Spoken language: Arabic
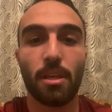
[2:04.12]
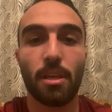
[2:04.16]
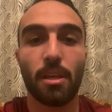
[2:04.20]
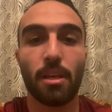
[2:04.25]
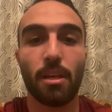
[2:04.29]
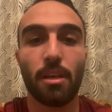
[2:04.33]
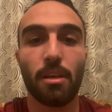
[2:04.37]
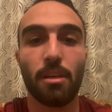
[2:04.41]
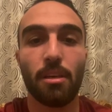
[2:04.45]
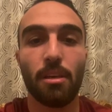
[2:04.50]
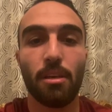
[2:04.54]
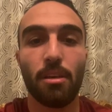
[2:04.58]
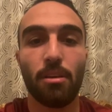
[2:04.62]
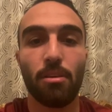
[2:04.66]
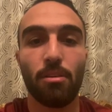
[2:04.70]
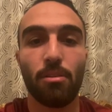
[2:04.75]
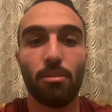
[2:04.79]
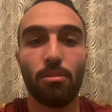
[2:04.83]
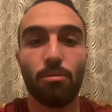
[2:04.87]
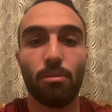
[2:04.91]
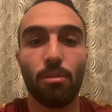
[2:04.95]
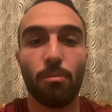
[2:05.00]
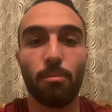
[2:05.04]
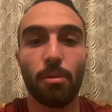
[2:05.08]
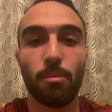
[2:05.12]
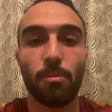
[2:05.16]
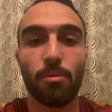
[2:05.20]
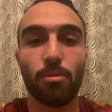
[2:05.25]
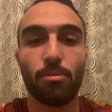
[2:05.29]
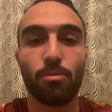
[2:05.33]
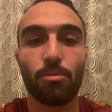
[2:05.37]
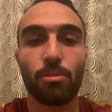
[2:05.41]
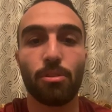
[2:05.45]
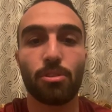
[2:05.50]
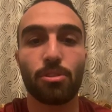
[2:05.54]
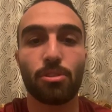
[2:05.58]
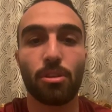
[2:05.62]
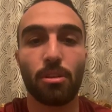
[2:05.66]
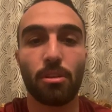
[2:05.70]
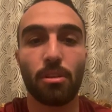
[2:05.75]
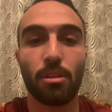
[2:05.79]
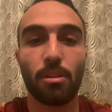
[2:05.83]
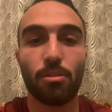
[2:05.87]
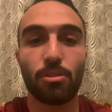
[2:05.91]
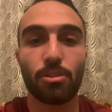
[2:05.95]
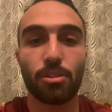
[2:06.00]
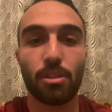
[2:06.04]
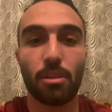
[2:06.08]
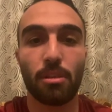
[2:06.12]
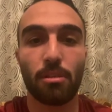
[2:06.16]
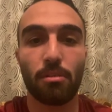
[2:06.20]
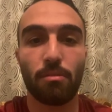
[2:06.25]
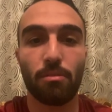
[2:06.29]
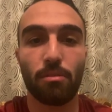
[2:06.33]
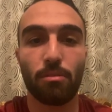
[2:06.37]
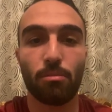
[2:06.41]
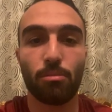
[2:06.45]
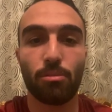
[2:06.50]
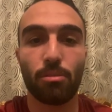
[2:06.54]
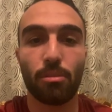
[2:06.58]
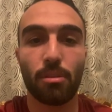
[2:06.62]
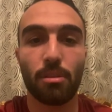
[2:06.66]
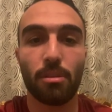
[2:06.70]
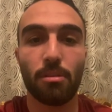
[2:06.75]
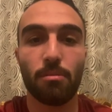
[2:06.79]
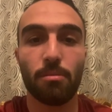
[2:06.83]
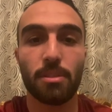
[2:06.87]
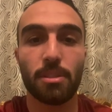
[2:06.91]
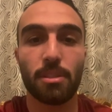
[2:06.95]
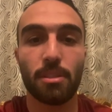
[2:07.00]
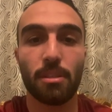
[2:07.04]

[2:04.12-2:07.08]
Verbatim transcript: اللي جايه وابقى موجود ان شاء الله واشارك في البطولات دي باذن